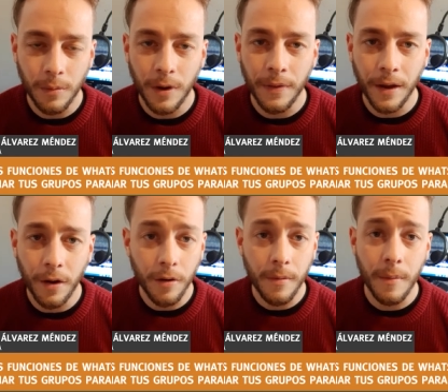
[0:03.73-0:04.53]
¿Cómo
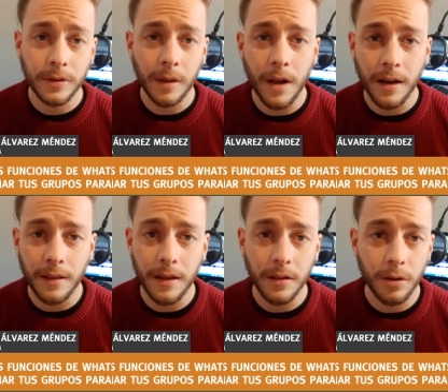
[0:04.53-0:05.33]
andan? Hoy vamos a
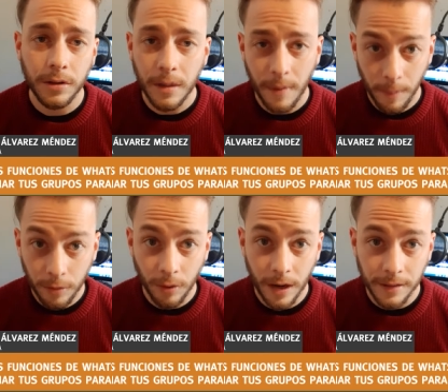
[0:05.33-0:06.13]
hablar de dos temas
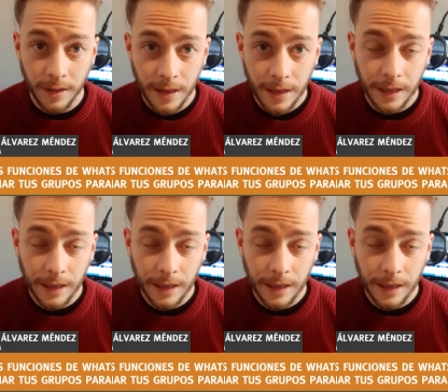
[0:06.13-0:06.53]
puntuales